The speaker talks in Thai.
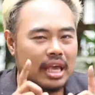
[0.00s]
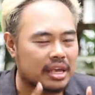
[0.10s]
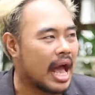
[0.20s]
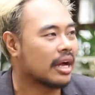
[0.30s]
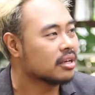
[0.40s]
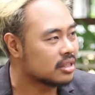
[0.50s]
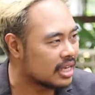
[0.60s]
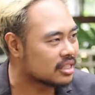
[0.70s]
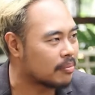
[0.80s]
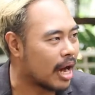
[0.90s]
อีกอย่างหนึ่ง
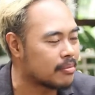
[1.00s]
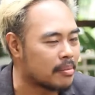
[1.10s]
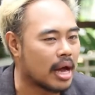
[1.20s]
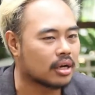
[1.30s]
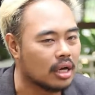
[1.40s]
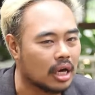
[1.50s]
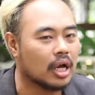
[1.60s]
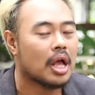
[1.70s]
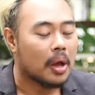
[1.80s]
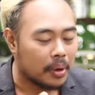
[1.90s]
ที่สำคัญมากๆ คือ
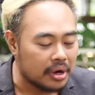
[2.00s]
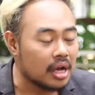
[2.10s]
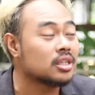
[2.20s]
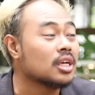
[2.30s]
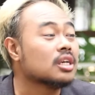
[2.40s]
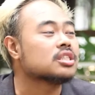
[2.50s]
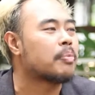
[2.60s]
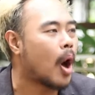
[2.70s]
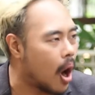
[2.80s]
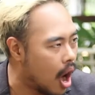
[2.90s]
เรื่องชื่อเฉ
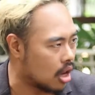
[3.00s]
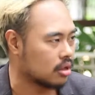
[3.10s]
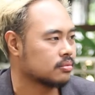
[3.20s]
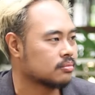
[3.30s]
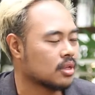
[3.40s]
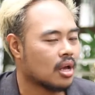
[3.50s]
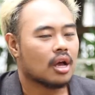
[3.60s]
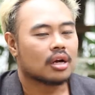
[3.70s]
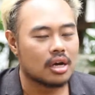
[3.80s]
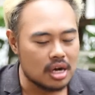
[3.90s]
พาะอ่าใช่
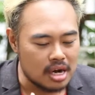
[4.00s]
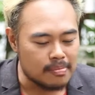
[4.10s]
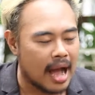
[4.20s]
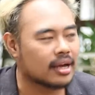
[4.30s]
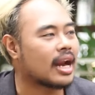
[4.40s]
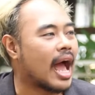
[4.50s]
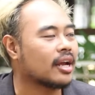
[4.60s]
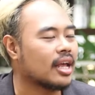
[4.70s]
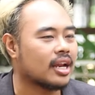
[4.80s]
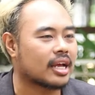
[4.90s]
คือบางครั้
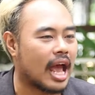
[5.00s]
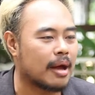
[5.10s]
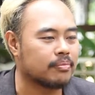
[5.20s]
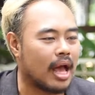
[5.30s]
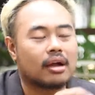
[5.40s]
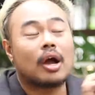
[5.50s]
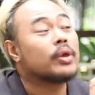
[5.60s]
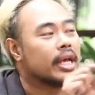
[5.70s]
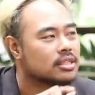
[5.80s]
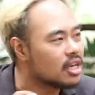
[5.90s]
งเนี่ยนะครับอ่ะเขา
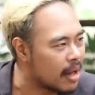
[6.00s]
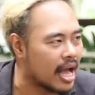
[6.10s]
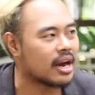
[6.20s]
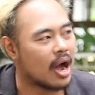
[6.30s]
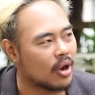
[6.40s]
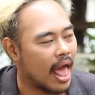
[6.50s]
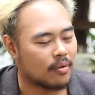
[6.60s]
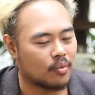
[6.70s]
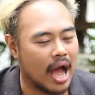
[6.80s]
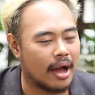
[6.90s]
เขียนชื่อมาให้เราแหละ
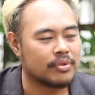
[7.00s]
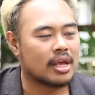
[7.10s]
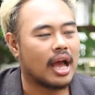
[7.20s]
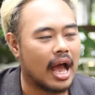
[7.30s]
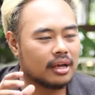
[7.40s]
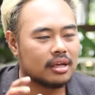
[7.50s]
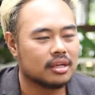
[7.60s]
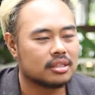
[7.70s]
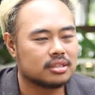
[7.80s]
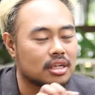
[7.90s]
ว่าอ่ะ
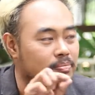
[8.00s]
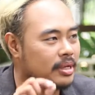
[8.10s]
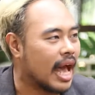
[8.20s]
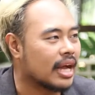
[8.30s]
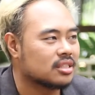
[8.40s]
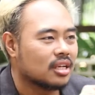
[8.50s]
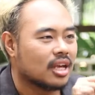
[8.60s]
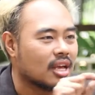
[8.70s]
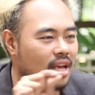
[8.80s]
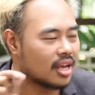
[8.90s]
ชื่อประธานชื่อ
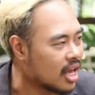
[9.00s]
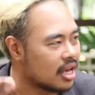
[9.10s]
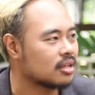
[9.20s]
นี้